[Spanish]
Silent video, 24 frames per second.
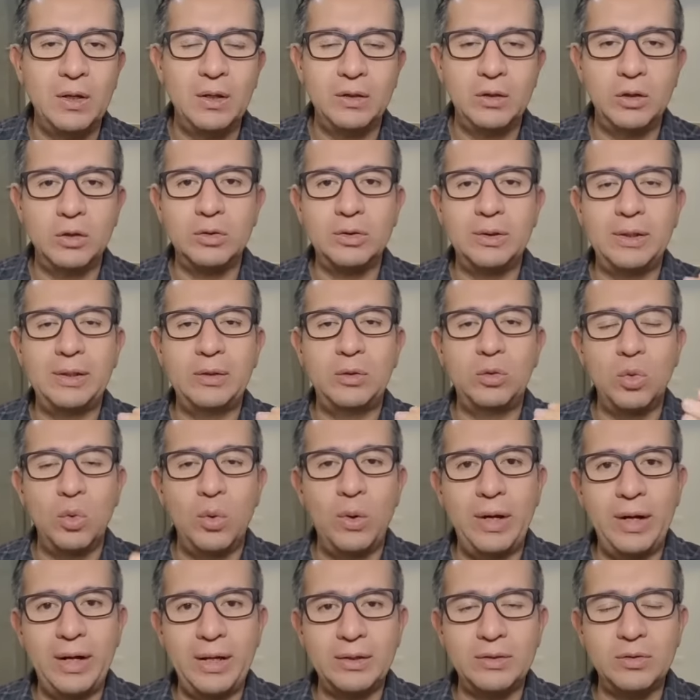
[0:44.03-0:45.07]
Entonces, si
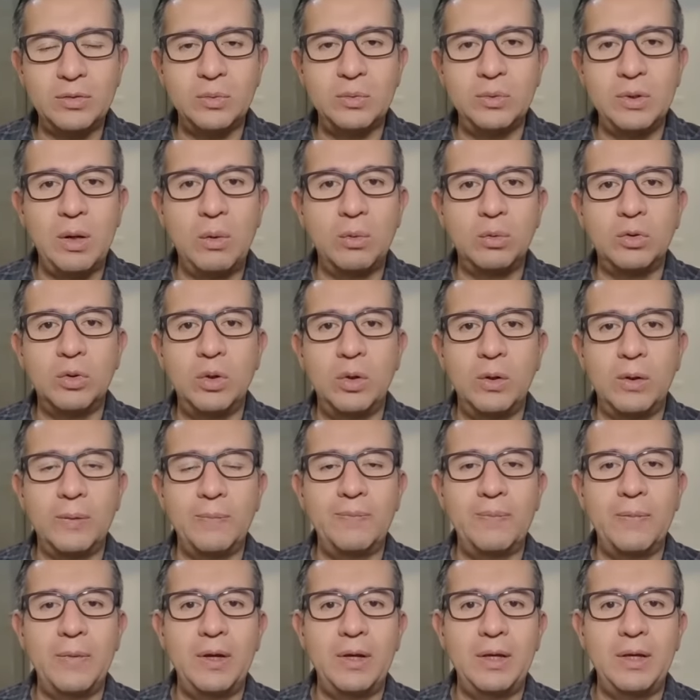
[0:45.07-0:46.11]
tú eres un
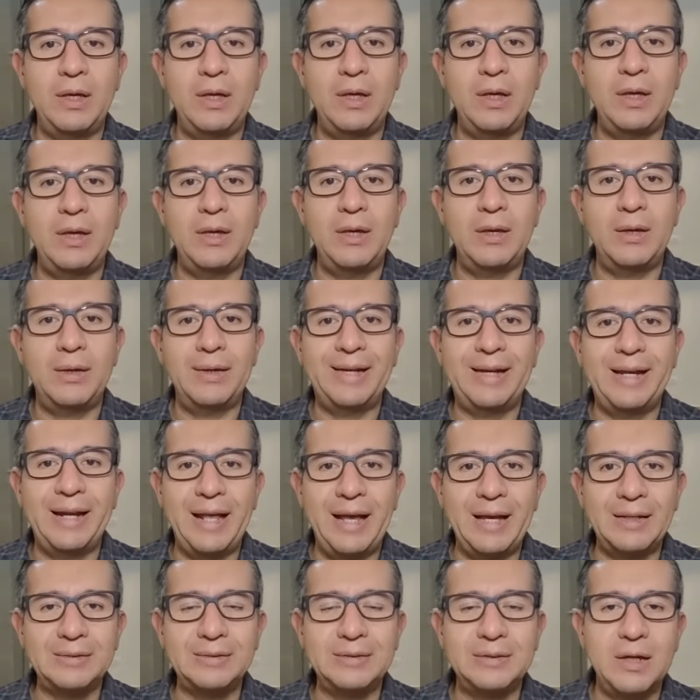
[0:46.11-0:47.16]
autor y
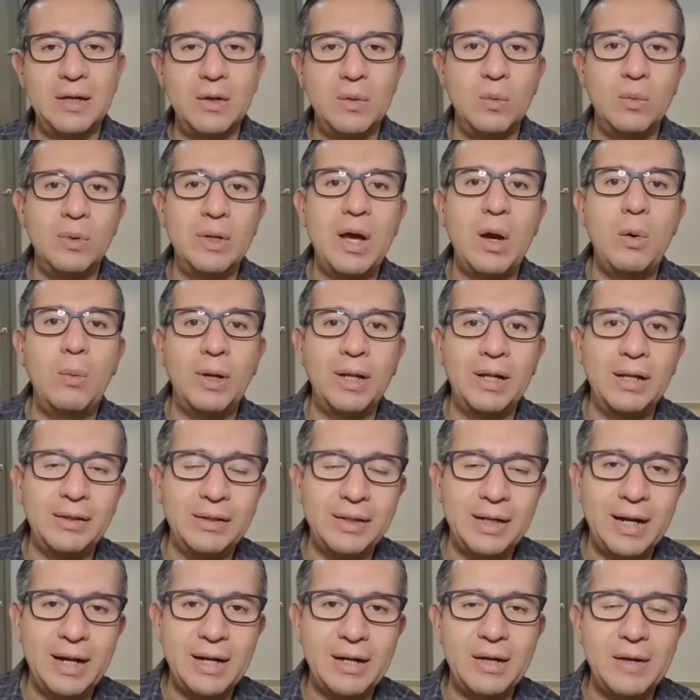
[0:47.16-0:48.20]
creaste una obra
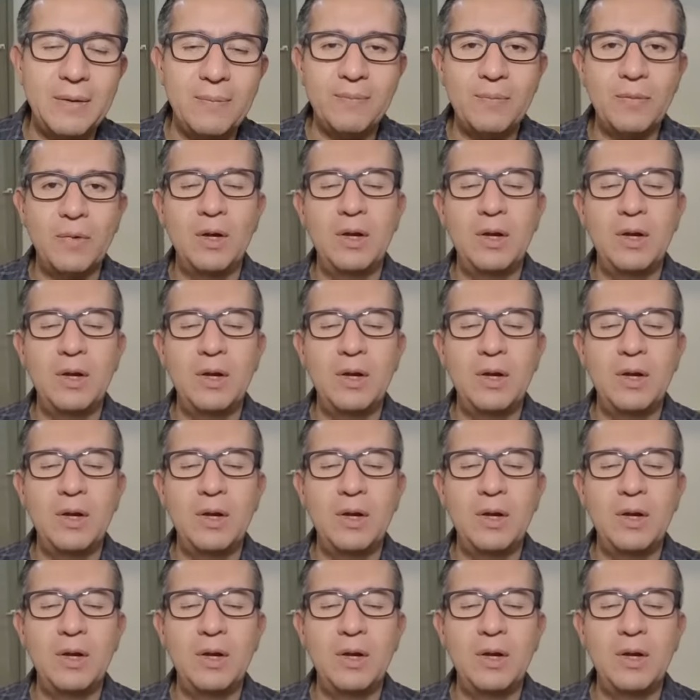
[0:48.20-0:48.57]
literaria